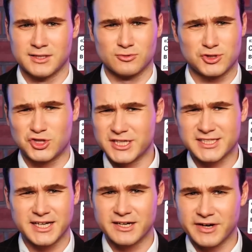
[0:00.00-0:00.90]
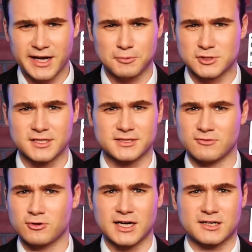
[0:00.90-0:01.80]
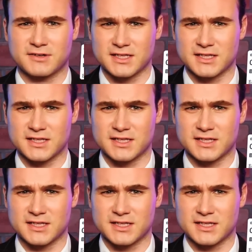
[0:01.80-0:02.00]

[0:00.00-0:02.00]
Вот честно говоря, после того, как в